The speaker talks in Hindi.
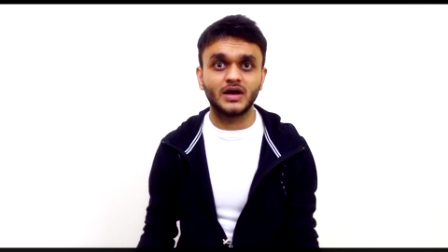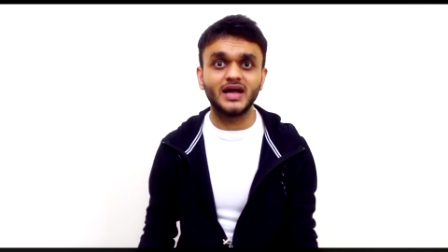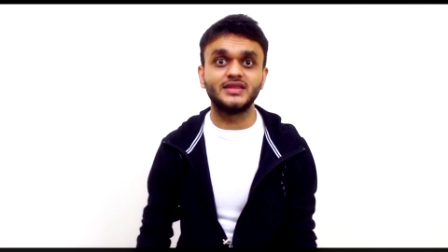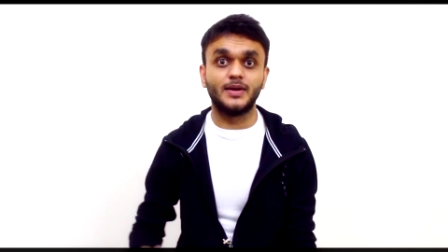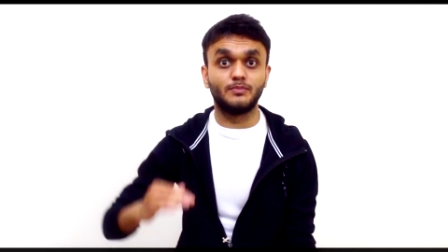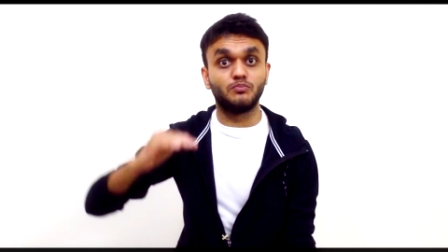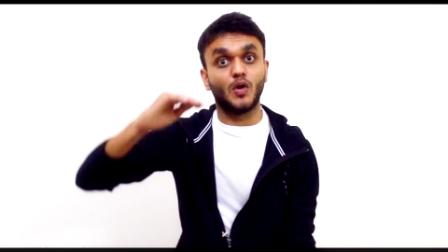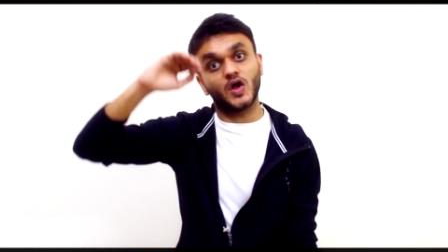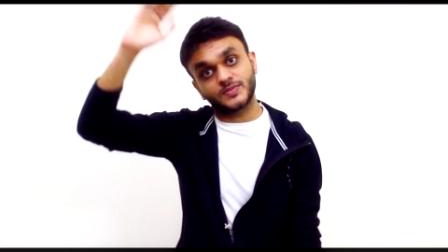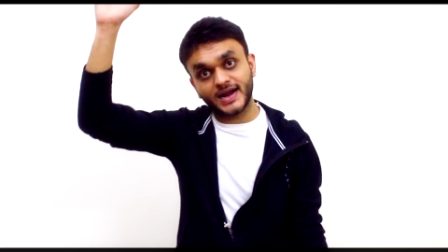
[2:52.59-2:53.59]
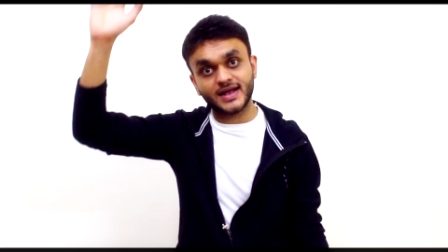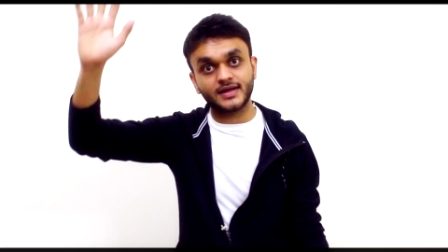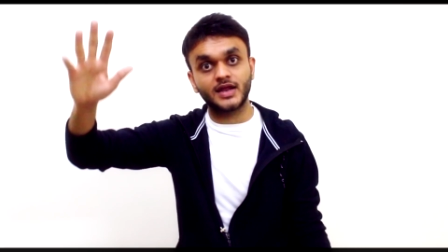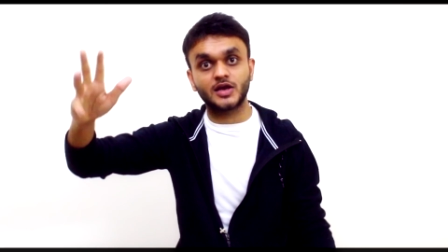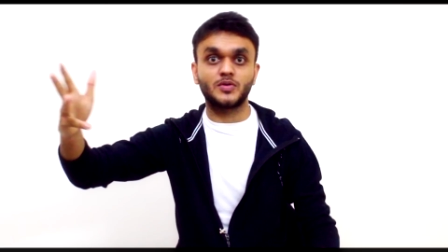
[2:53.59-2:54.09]
हाँ दम बहुत बड़ा
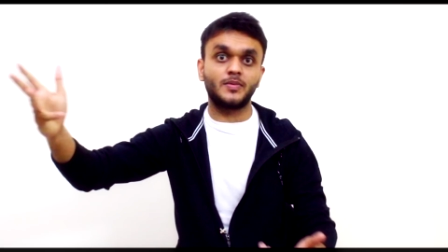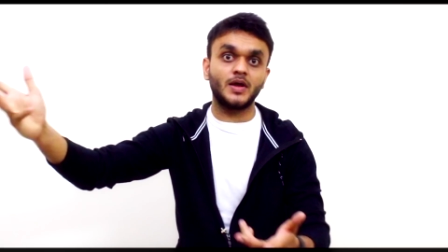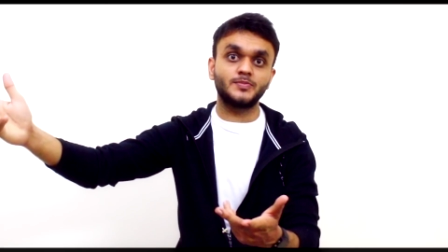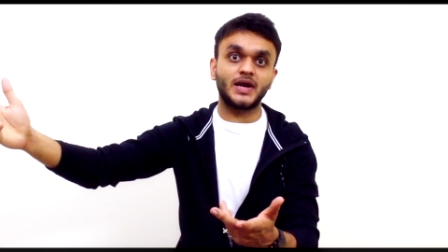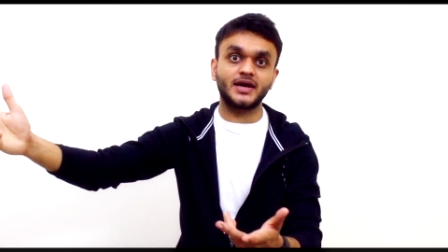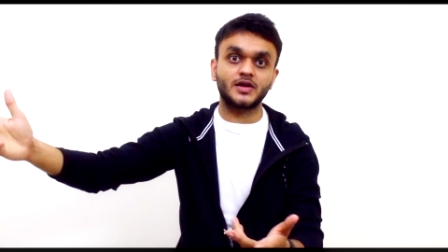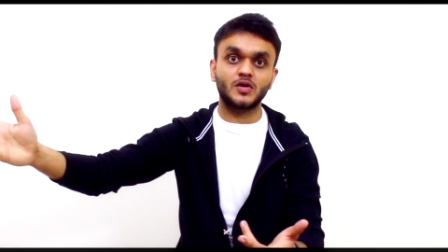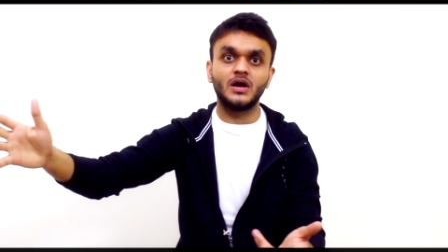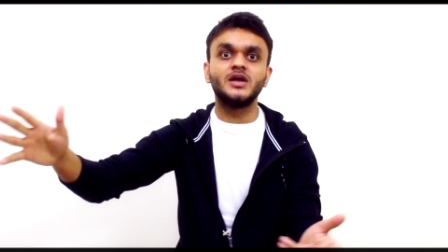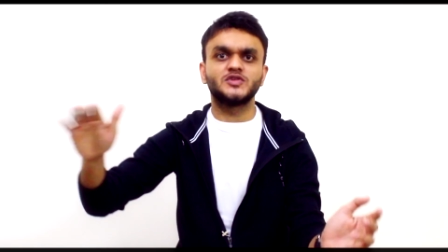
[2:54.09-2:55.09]
करने का तो बहुत बड़ा करो